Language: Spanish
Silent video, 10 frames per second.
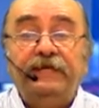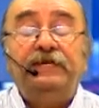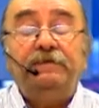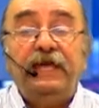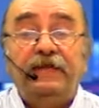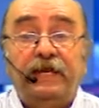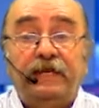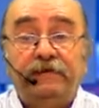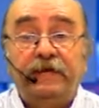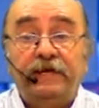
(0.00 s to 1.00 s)
incipiente
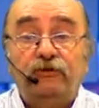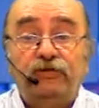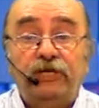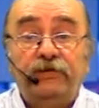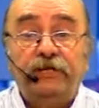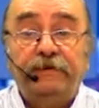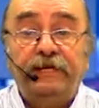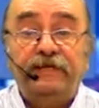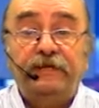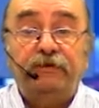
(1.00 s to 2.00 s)
actividad del Consejo
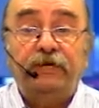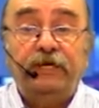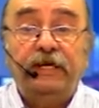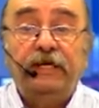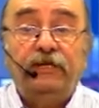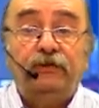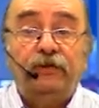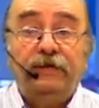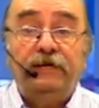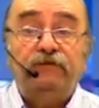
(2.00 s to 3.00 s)
Deliberante, porque
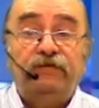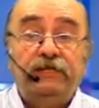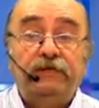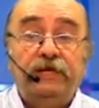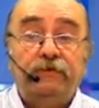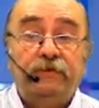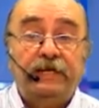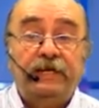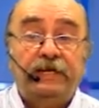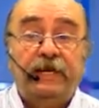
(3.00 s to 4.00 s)
todavía no han sido
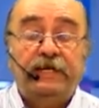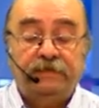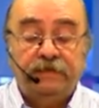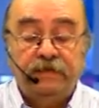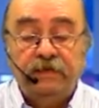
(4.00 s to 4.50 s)
inauguradas las